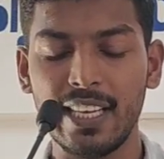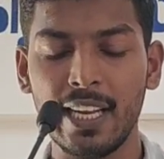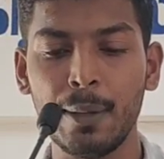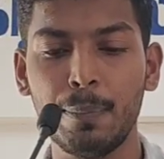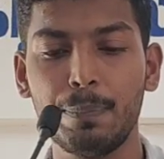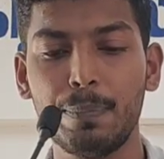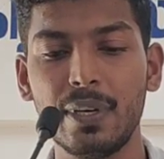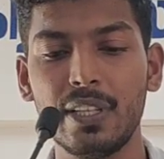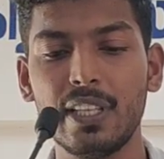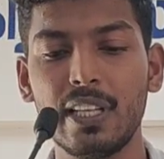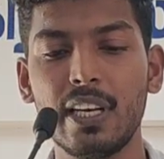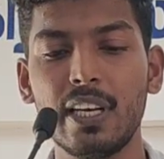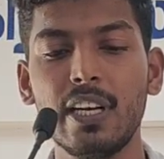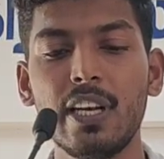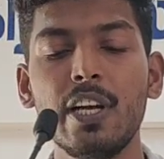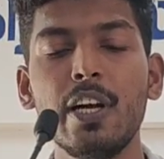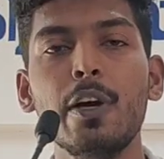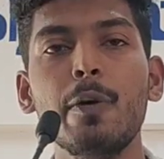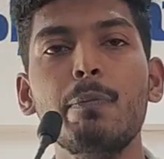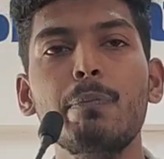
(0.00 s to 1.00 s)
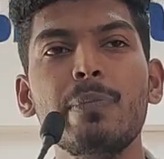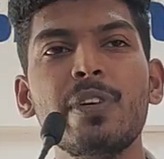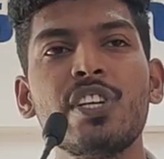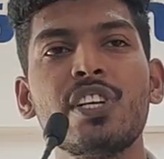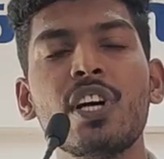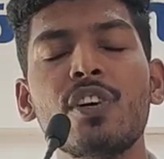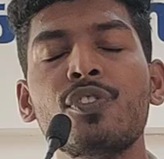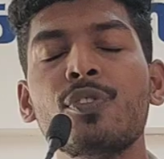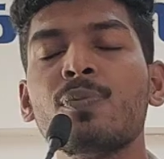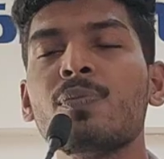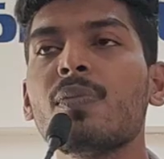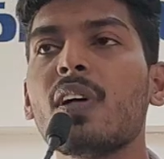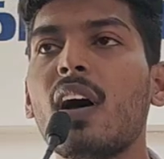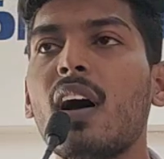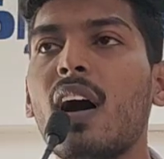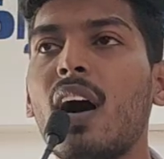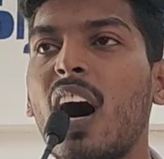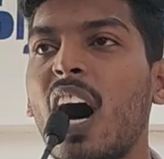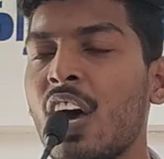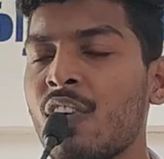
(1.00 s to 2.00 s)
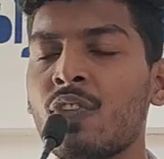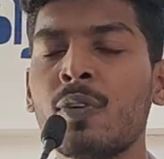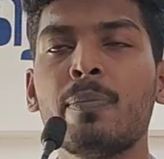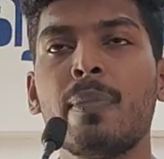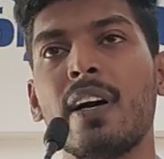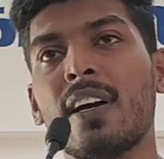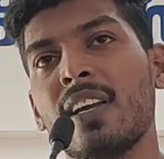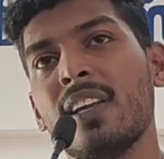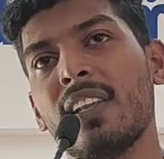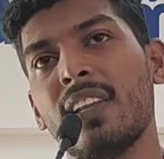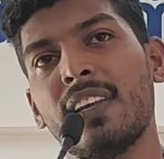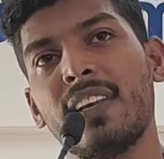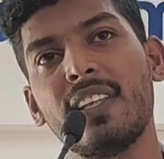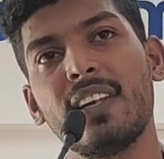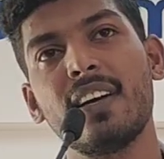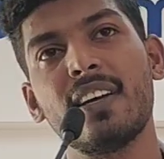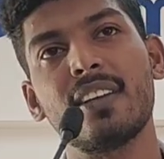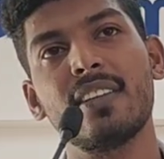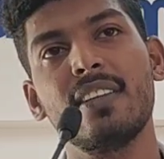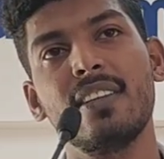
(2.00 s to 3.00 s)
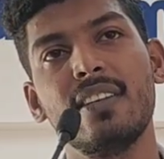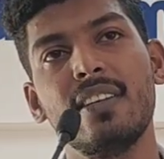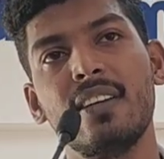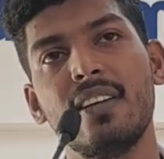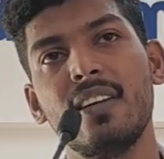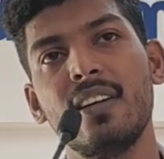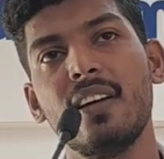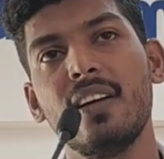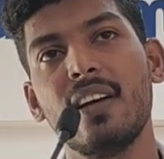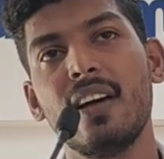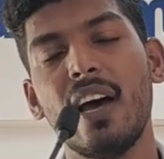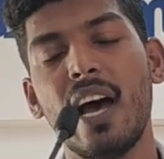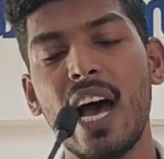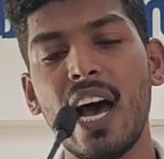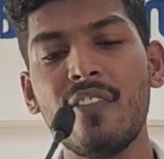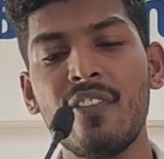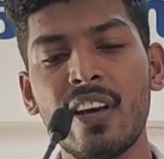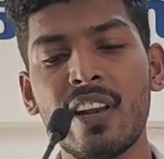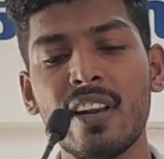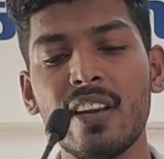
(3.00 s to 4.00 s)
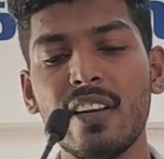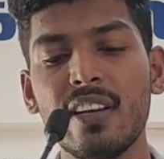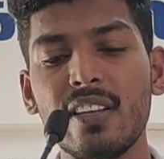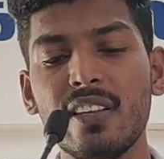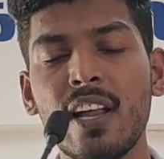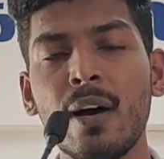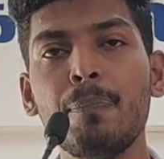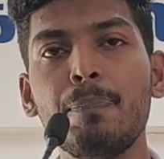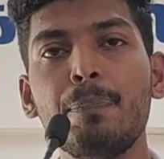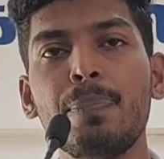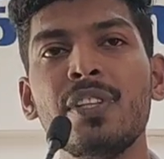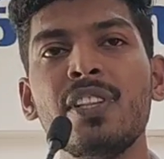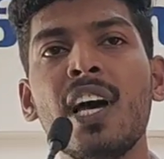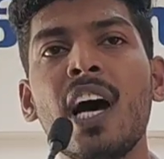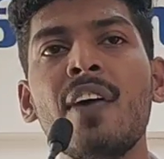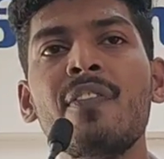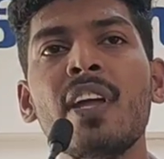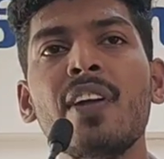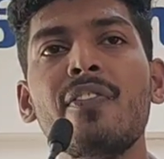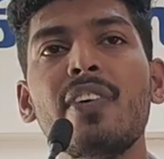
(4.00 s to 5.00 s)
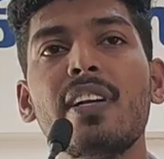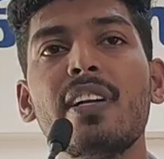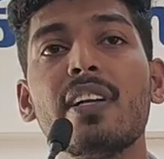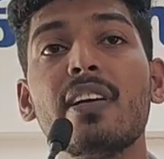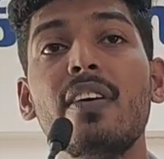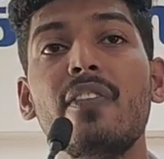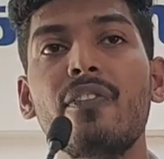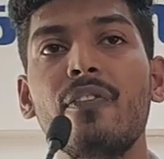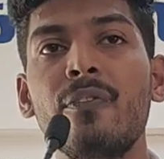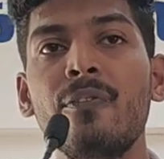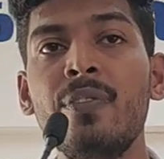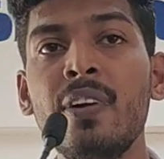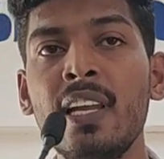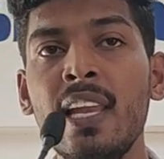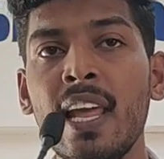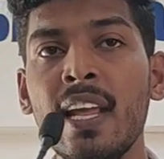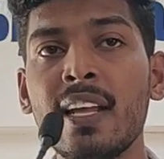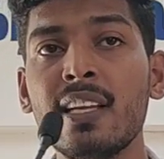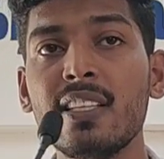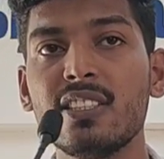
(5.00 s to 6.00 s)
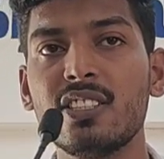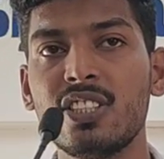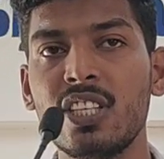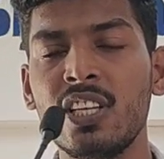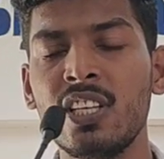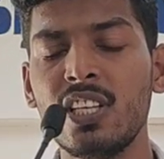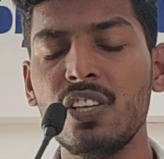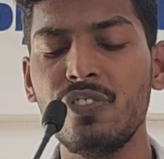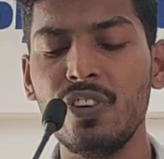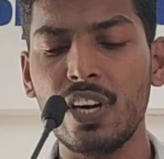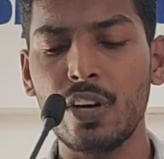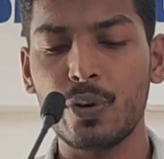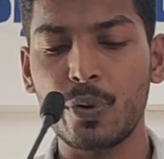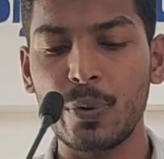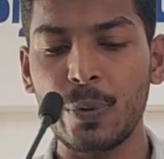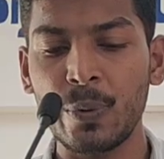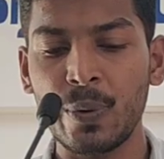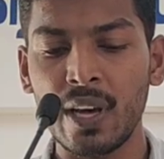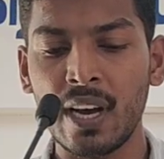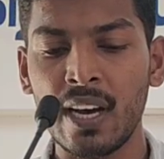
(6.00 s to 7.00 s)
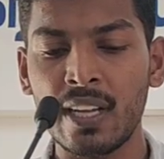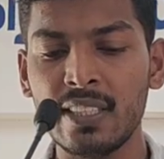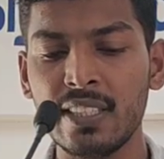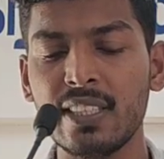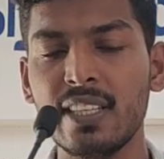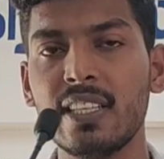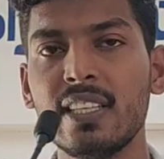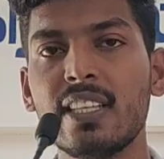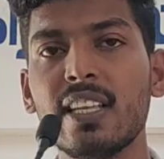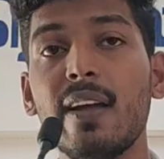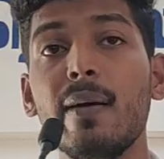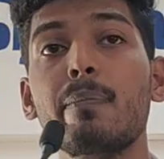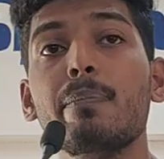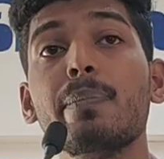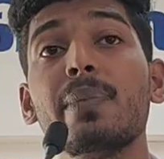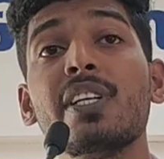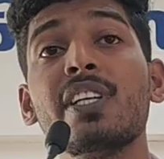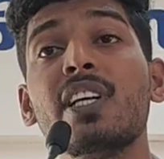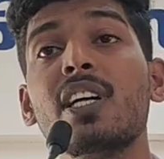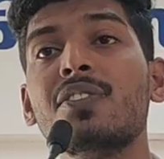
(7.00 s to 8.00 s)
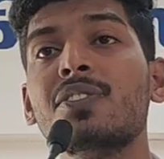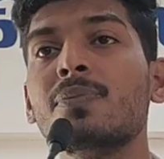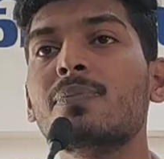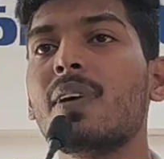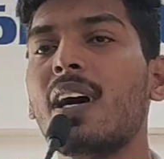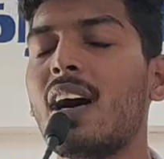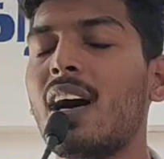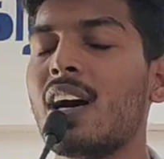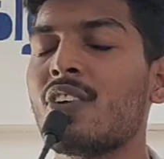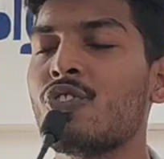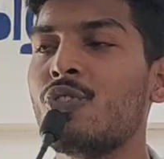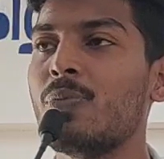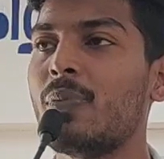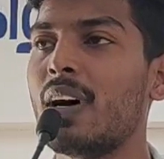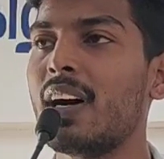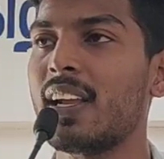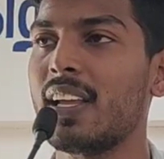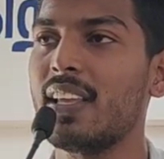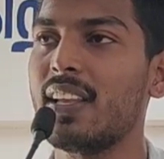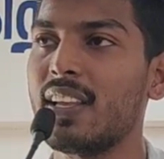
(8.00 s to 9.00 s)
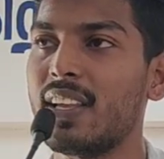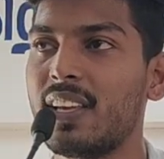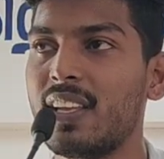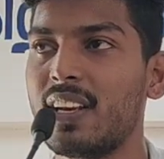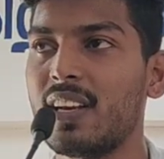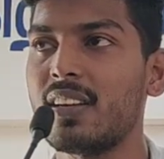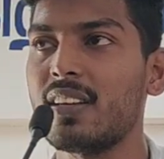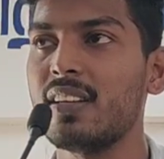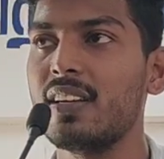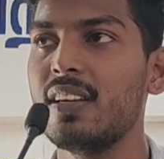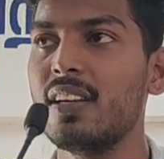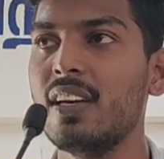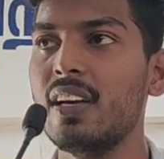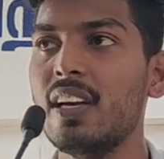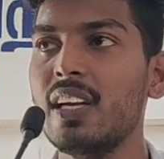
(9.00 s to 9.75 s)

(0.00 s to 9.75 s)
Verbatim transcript: இணைப்பதில் மிகவும் ஆர்வமாக இருக்கிறார் அவர் நம் பிதாவை விட்டு விலகி சென்றுவிடக் கூடாது என்று மிகவும் ஆர்வமாக இருக்கிறார்